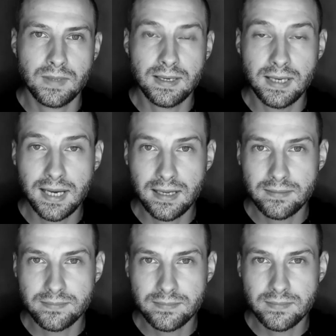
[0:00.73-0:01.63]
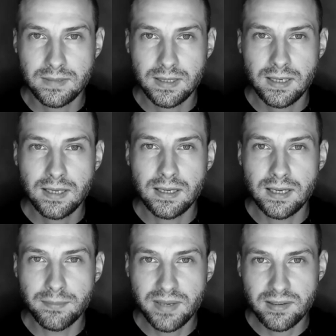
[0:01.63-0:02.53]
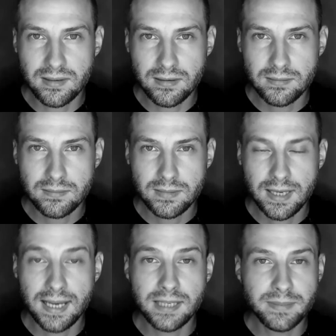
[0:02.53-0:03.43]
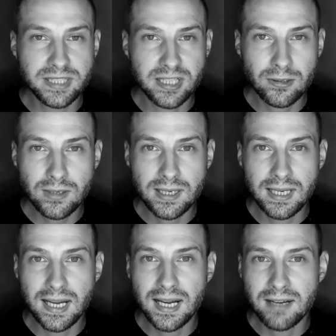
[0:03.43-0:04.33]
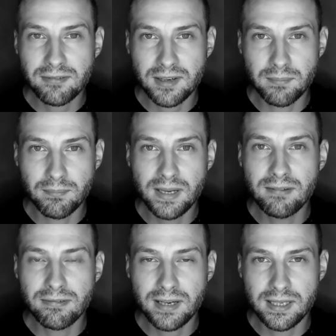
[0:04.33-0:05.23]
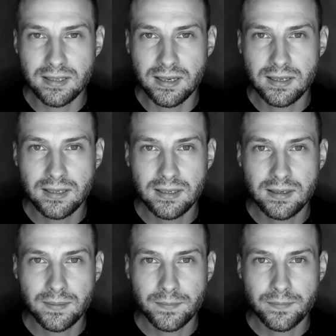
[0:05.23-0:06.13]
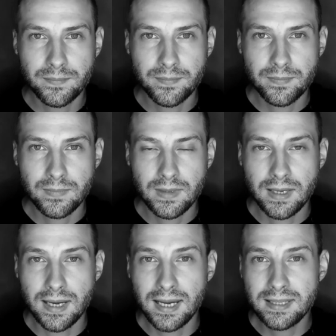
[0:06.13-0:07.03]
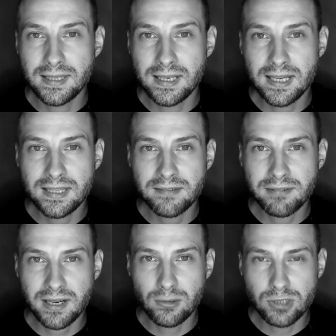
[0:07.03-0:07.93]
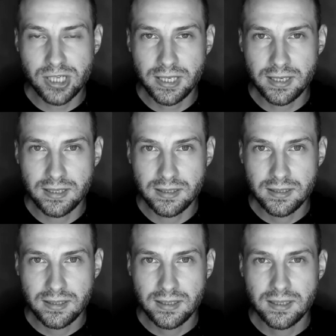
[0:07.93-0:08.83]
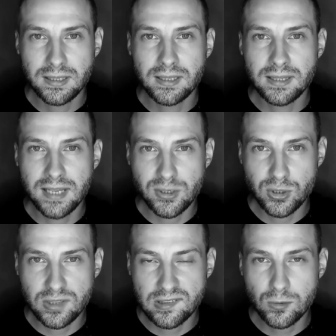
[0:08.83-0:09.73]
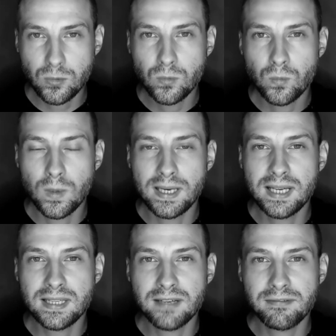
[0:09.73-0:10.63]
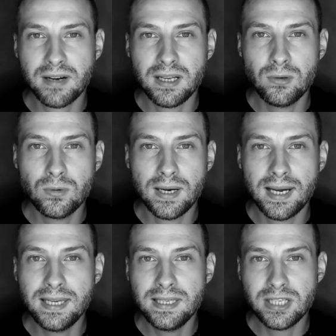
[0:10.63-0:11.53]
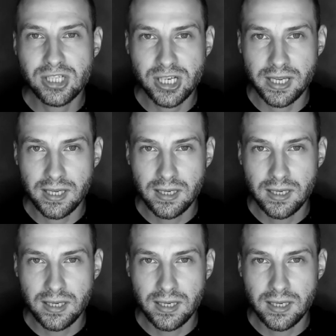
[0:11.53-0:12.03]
لا لماذا انا بصراحه لا افهم ما الفائده انت لا تفعل شيئا تجلس ولا تفعل اي شيء